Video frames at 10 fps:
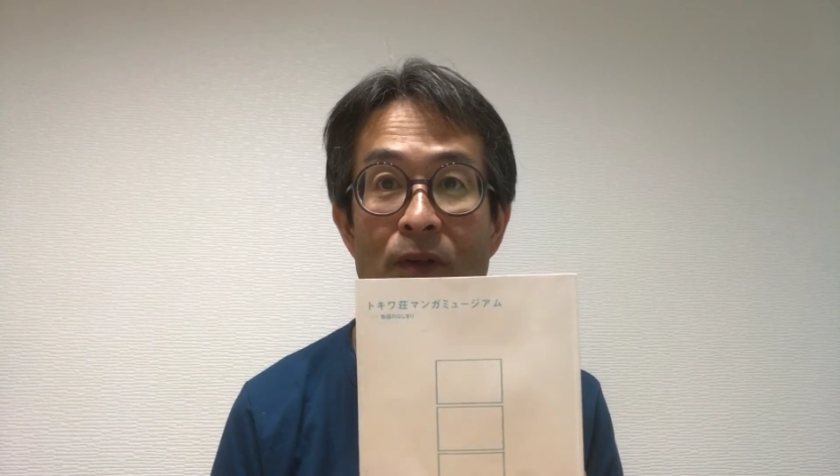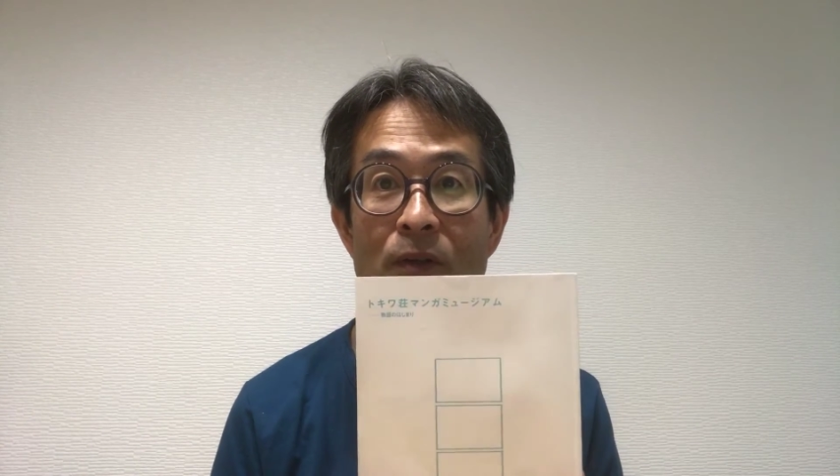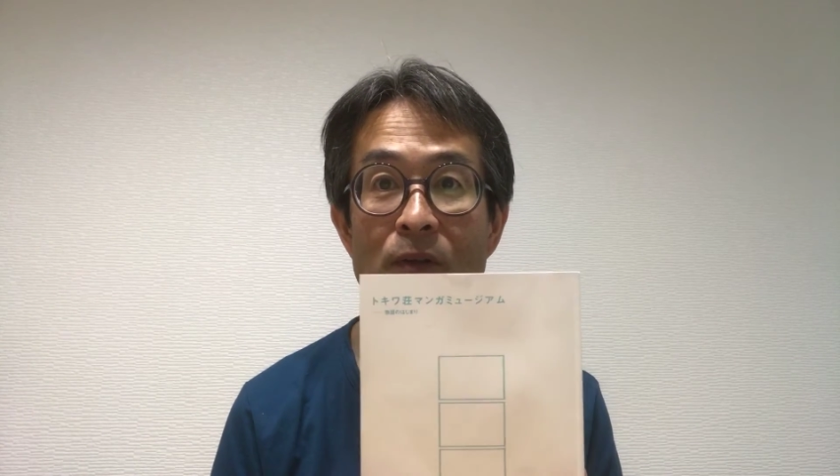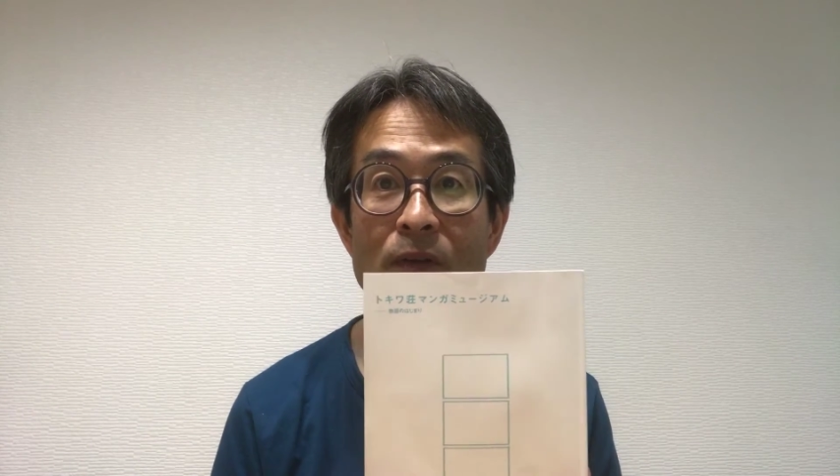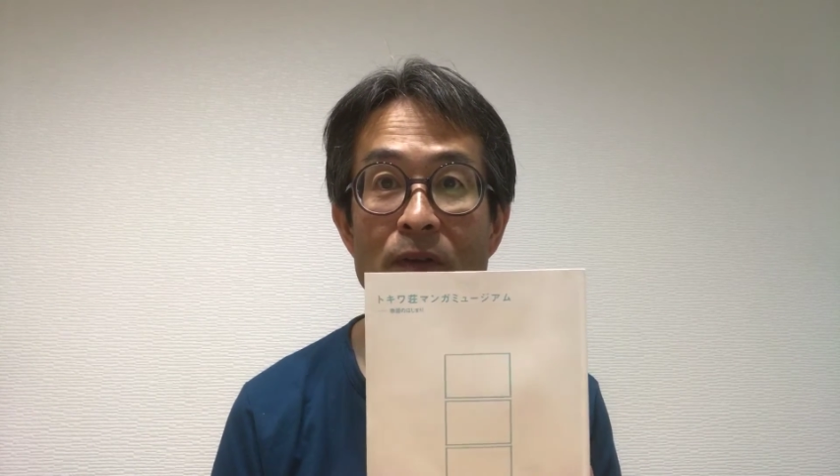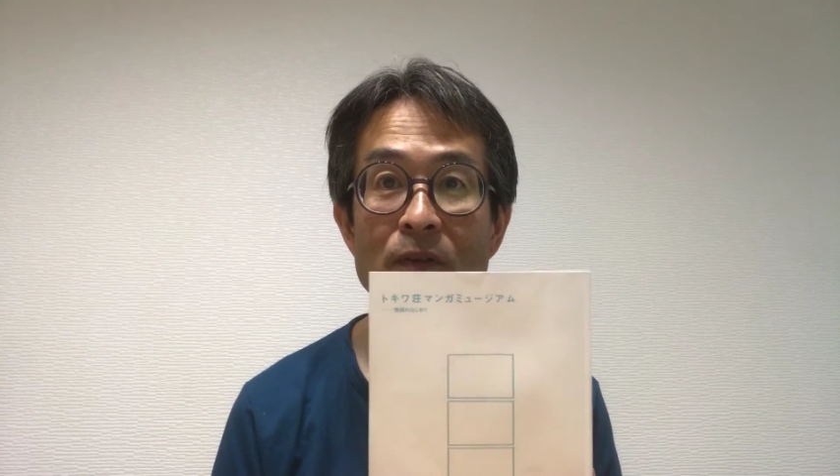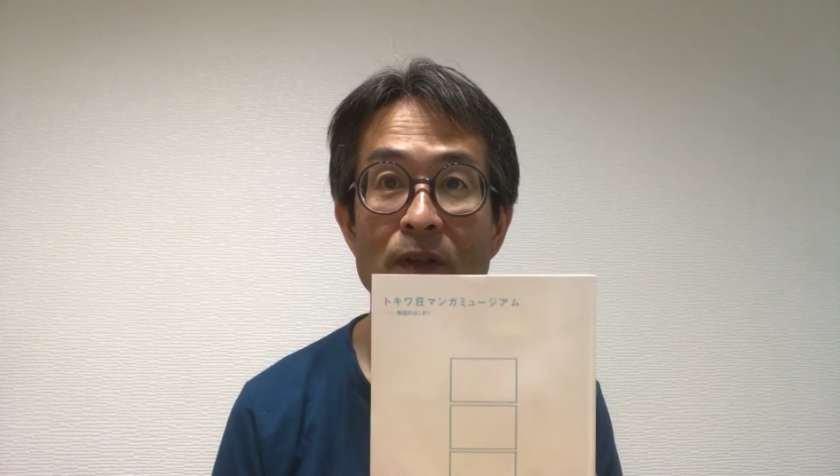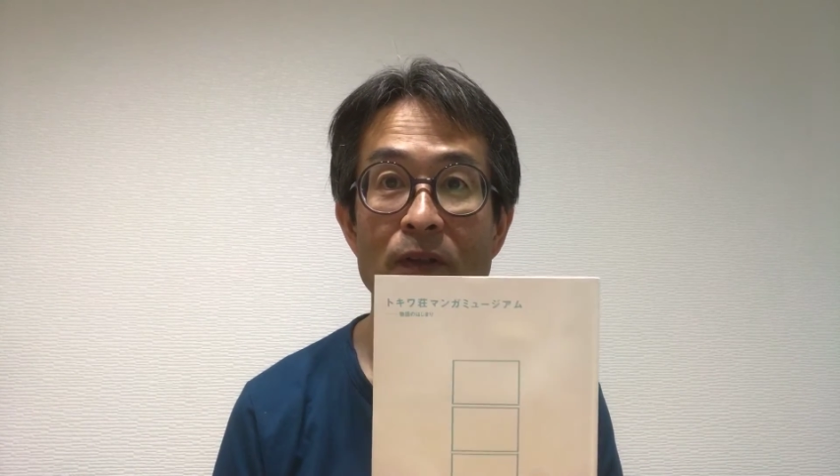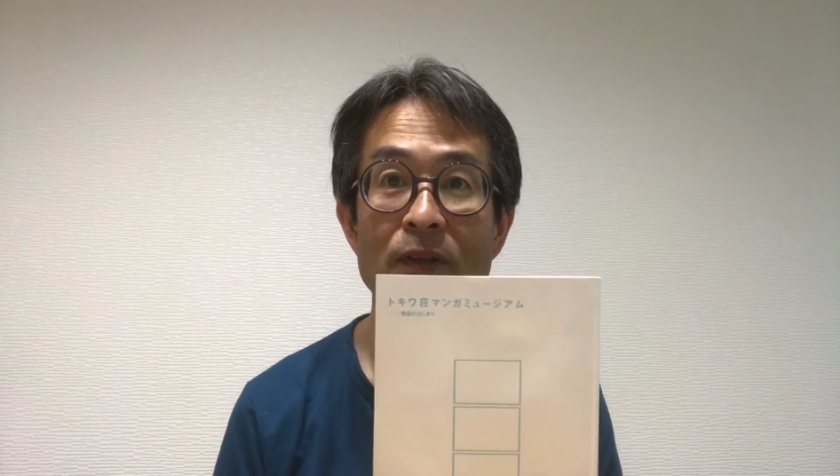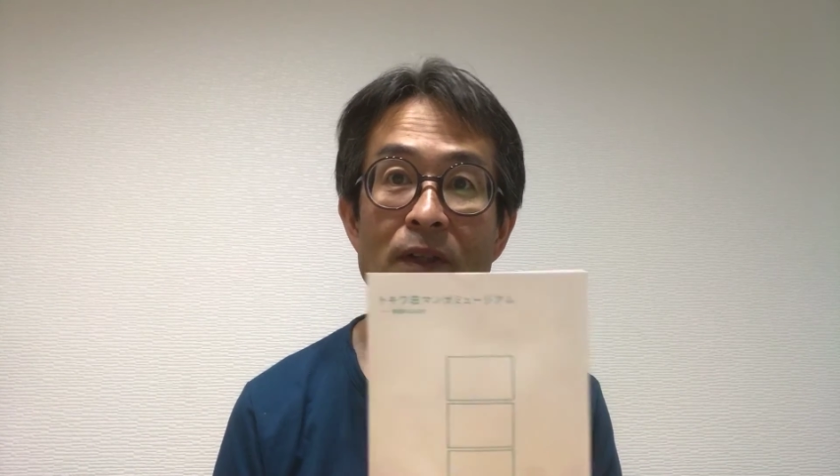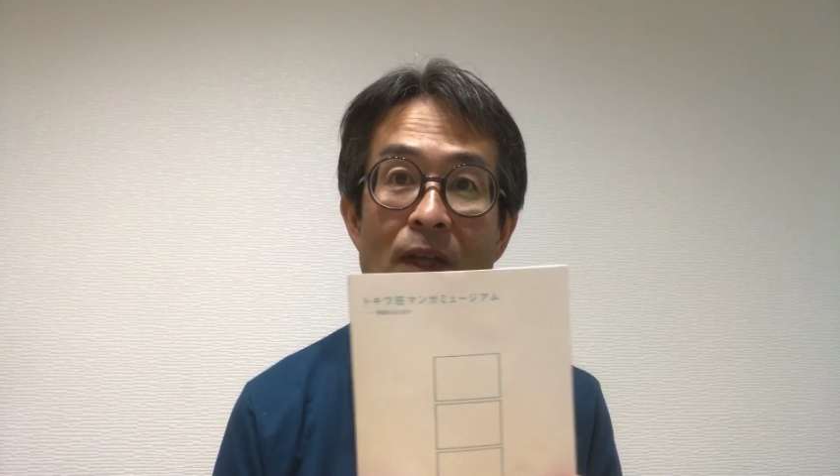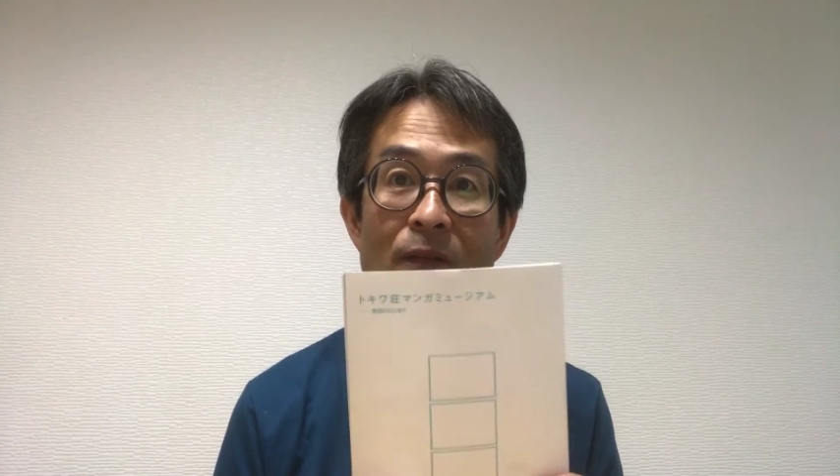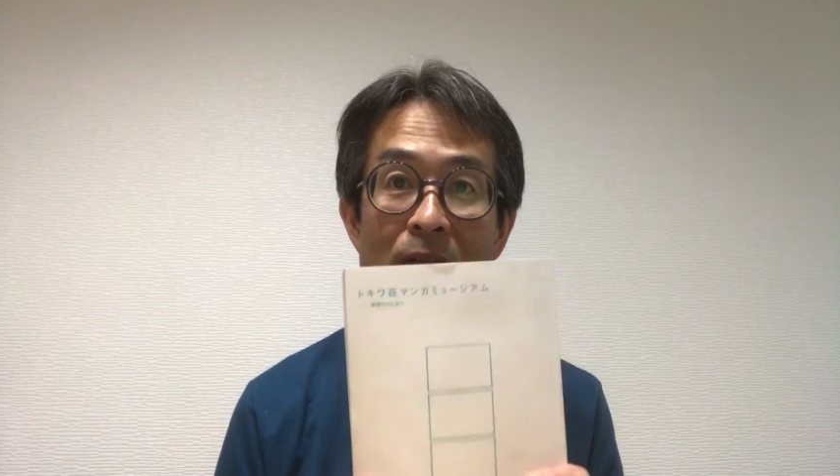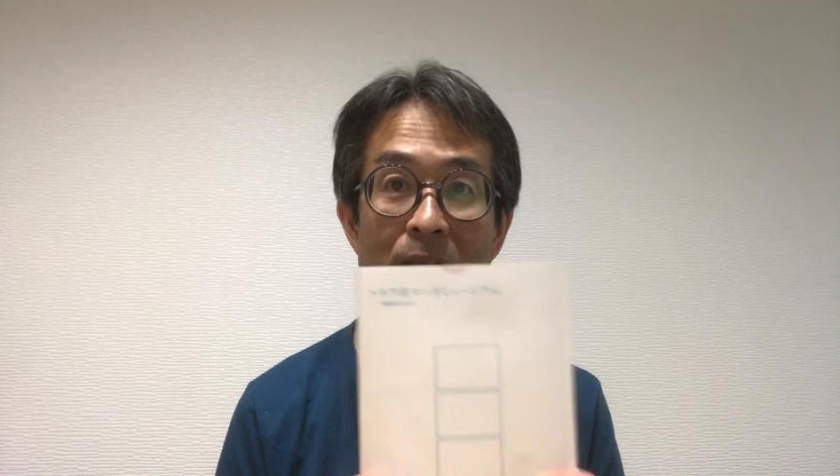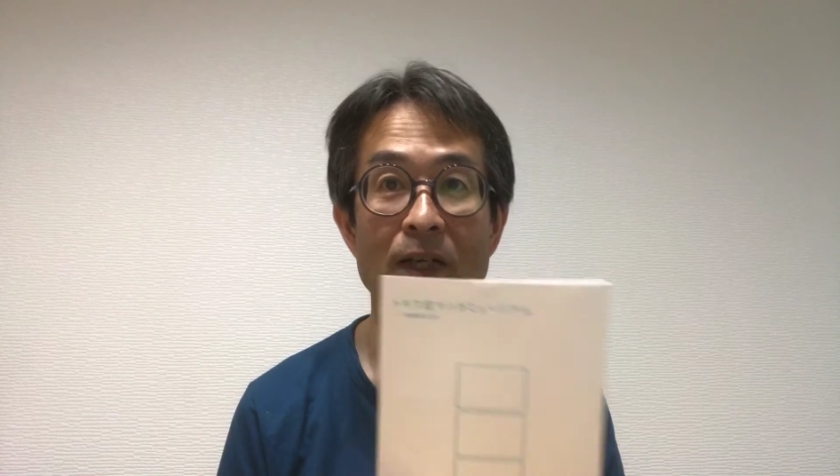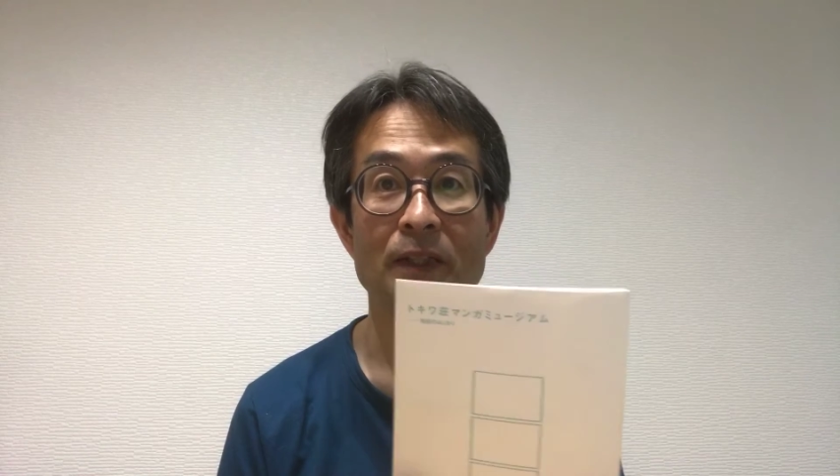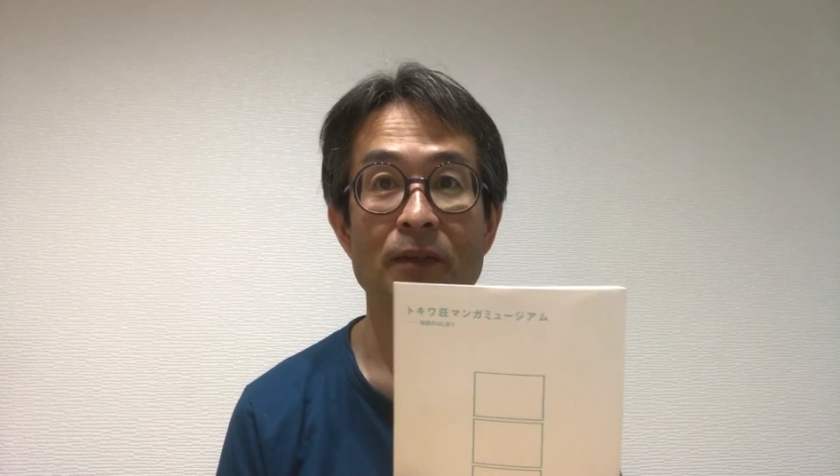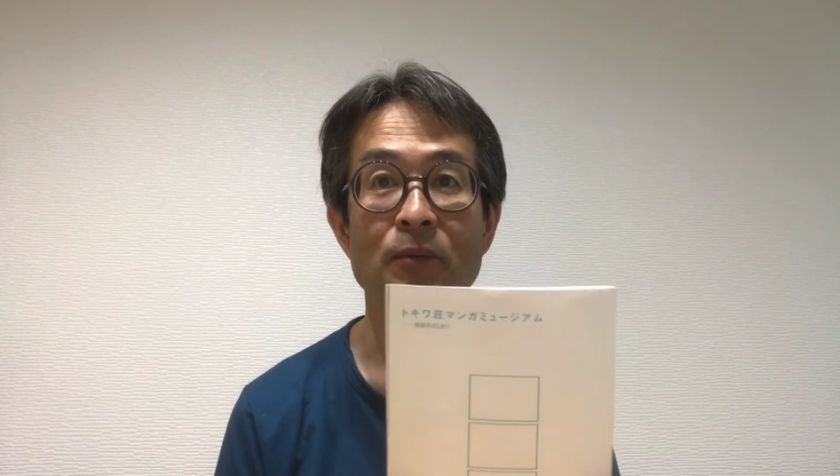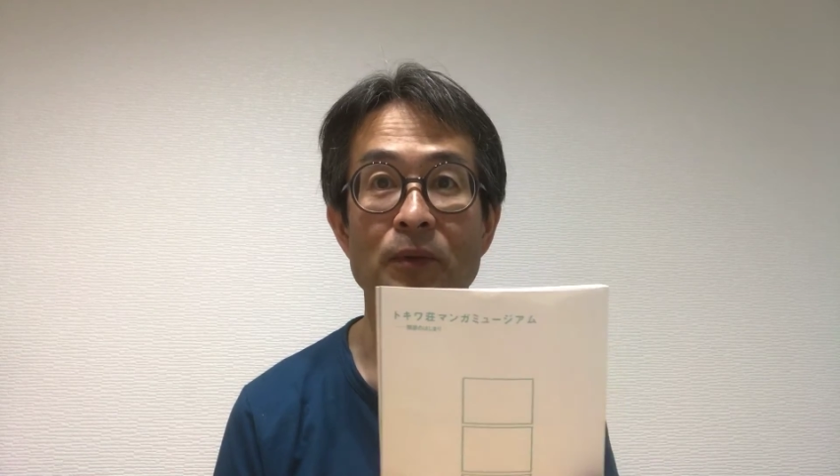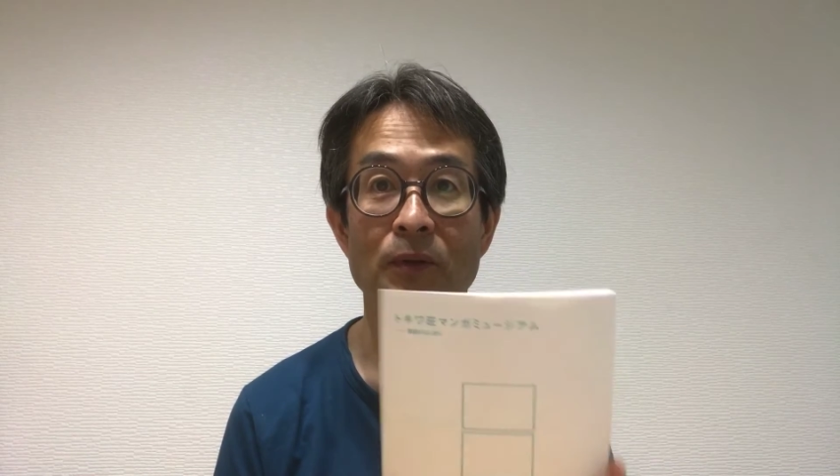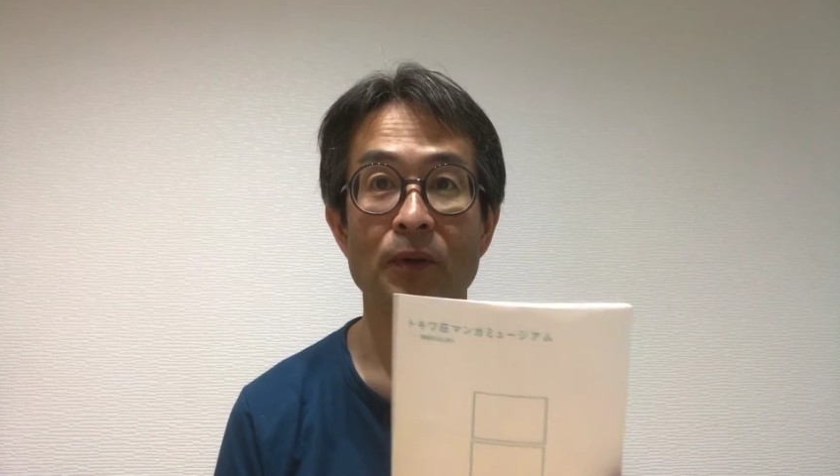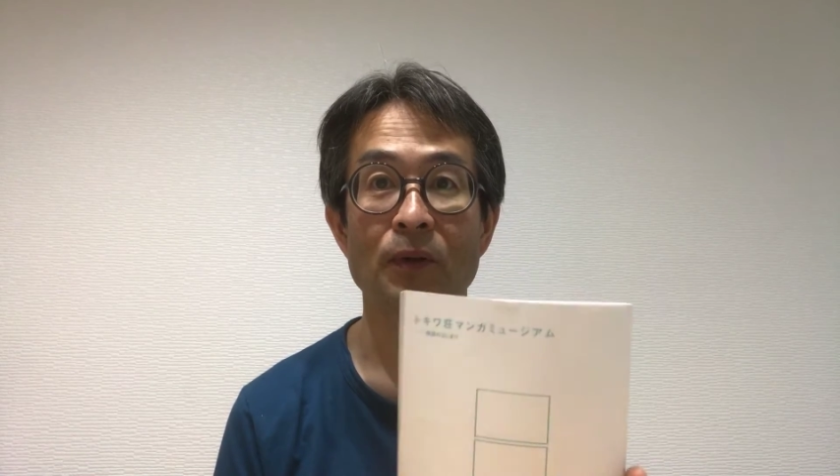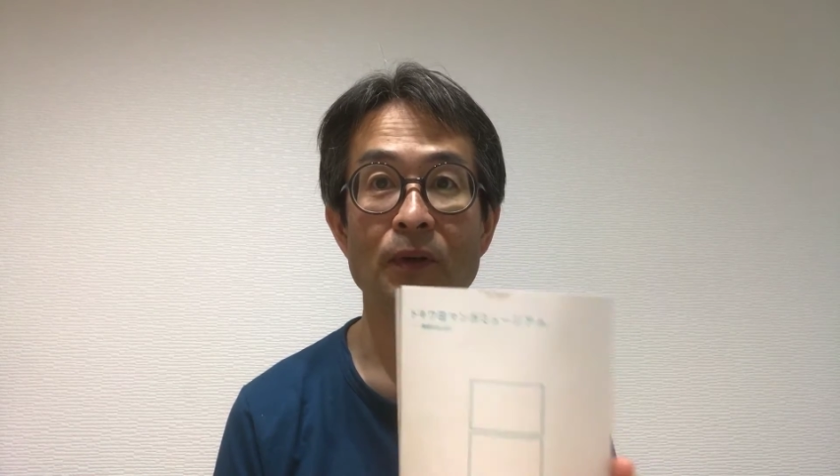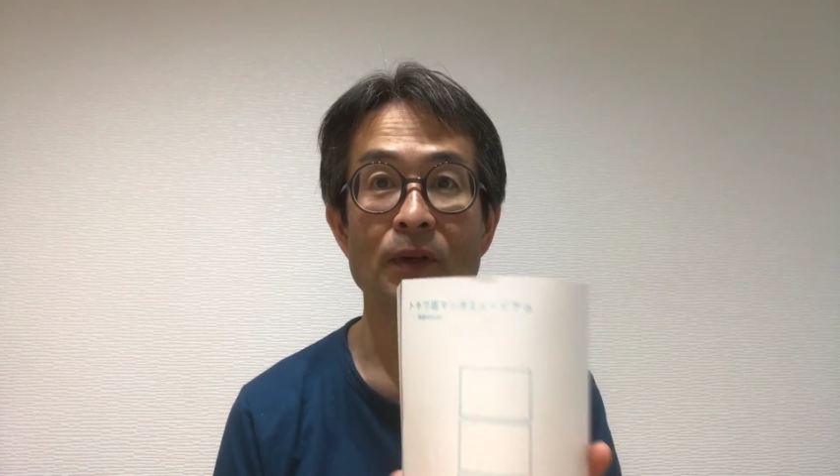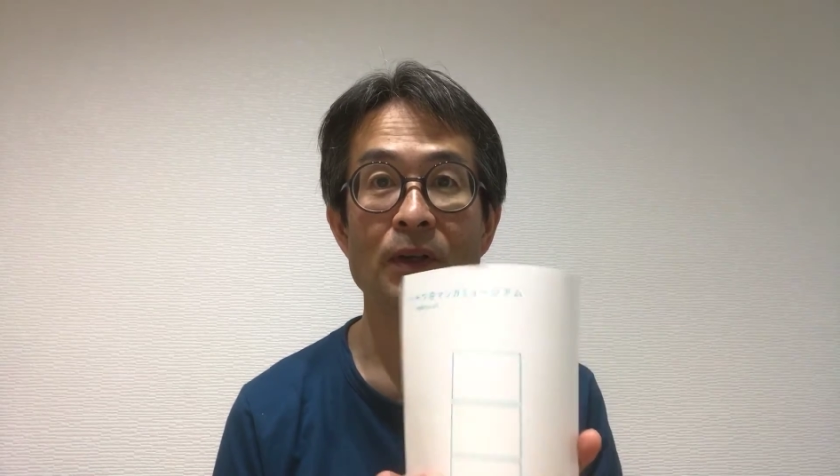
常盤荘に住んではいなかったものの